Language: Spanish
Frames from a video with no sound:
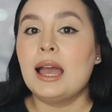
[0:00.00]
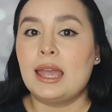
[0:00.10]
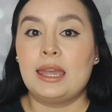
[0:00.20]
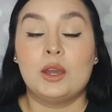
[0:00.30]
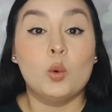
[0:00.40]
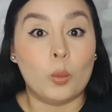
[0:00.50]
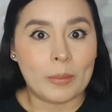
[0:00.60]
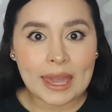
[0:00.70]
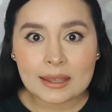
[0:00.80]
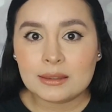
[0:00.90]
eh,
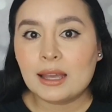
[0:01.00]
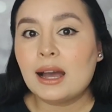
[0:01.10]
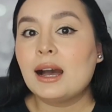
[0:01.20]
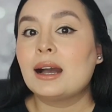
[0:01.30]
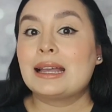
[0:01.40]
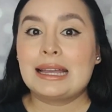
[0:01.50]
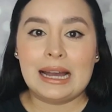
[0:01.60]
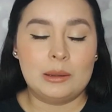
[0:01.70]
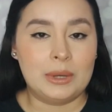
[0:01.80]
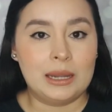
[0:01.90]
humecta,
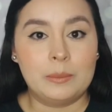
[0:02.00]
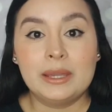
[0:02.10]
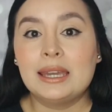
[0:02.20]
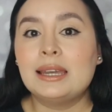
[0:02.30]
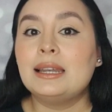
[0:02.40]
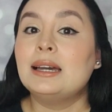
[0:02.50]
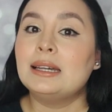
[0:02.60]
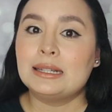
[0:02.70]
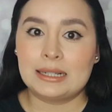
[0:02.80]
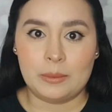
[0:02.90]
calma la piel,
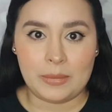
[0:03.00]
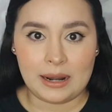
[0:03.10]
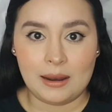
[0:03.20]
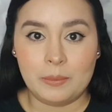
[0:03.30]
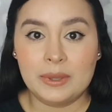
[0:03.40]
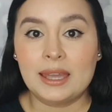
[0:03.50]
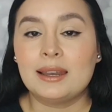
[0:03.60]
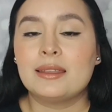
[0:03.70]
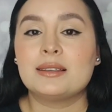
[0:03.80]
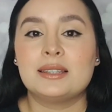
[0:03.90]
repara la piel,
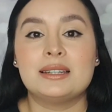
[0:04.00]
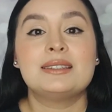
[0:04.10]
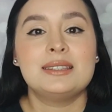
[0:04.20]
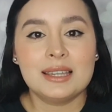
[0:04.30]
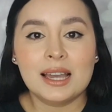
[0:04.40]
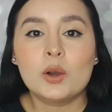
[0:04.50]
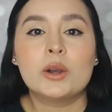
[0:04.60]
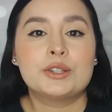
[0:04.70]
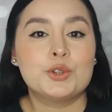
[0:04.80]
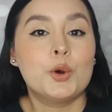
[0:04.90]
es decir, sigue con
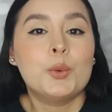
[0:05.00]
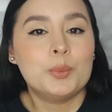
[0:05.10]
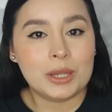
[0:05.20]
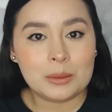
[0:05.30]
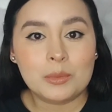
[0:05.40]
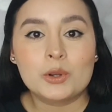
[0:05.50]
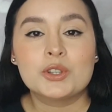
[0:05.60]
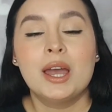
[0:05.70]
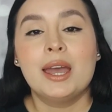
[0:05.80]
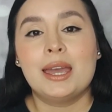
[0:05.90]
esos mismos
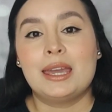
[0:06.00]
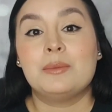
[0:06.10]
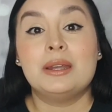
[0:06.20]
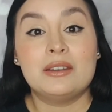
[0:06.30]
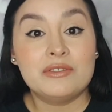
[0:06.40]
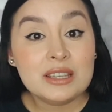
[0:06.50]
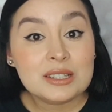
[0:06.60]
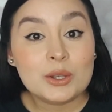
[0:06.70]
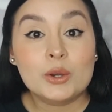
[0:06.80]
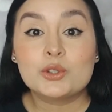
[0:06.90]
eh,
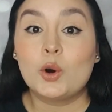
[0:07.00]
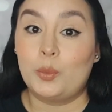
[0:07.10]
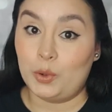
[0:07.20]
beneficios o